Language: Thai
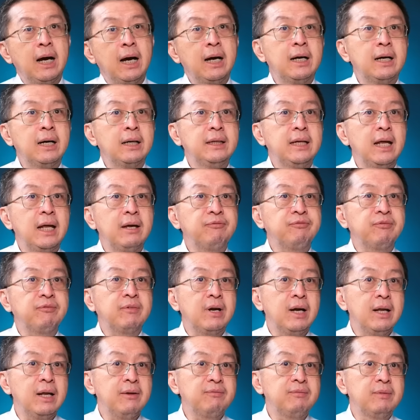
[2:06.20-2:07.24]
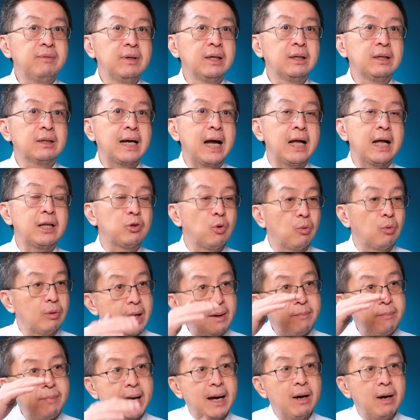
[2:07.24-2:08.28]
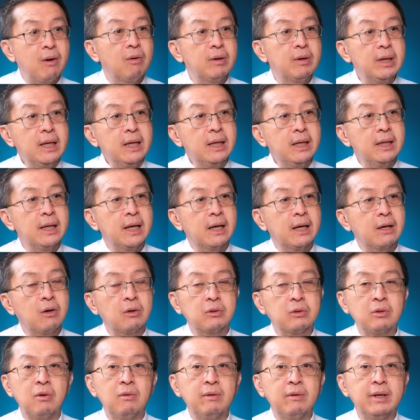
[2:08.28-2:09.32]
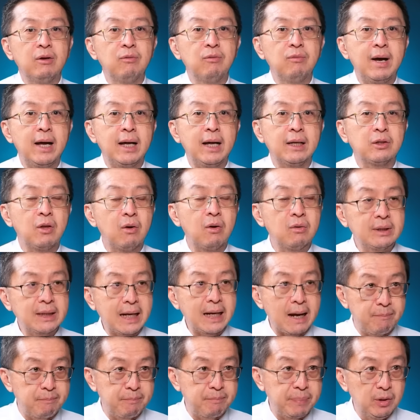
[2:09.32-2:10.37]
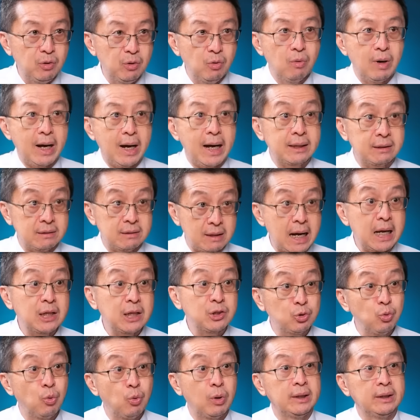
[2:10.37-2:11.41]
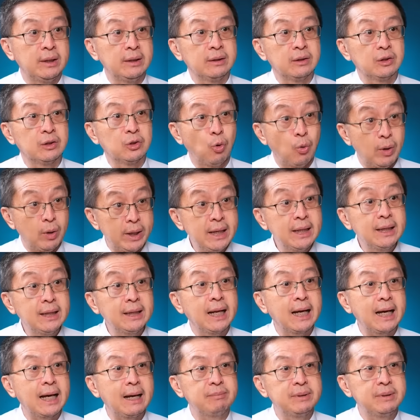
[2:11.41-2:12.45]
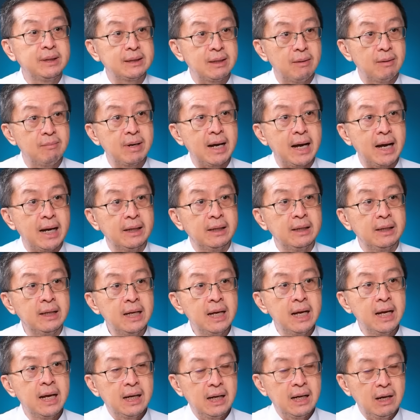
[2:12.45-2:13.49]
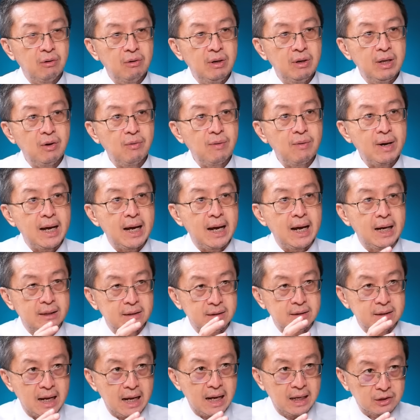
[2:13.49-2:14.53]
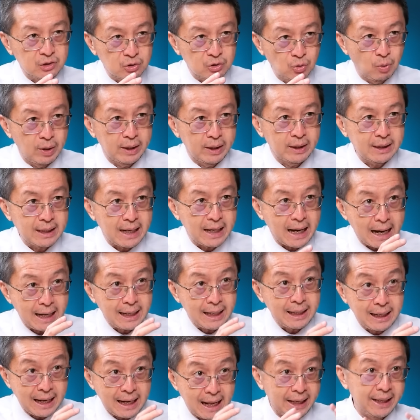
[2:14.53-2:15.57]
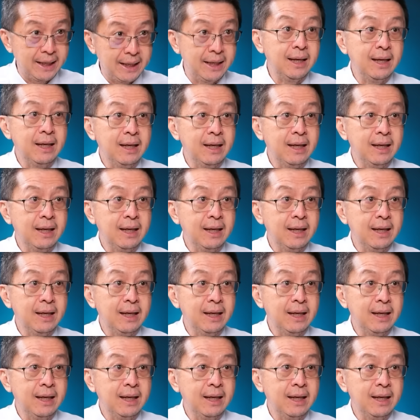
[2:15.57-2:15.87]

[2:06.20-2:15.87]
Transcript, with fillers: เอ่อ debt cliff หรือการตกหน้าผาของหนี้เนี่ยก็ต้องเรียนว่าต้องกลับไปดูอัตราส่วนตัวหนึ่งนะครับที่สำคัญเราเรียกว่าอัตราส่วนการไหล